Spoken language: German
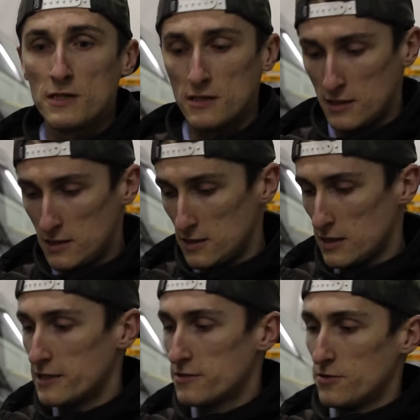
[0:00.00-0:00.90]
dann äh,
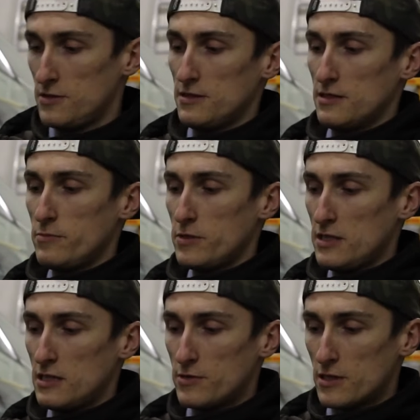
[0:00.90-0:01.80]
reißen euch diese Nippel
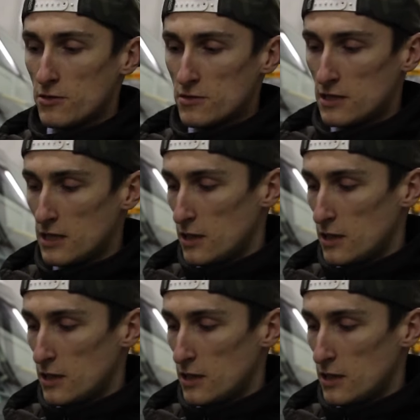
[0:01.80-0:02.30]
hier nämlich aus.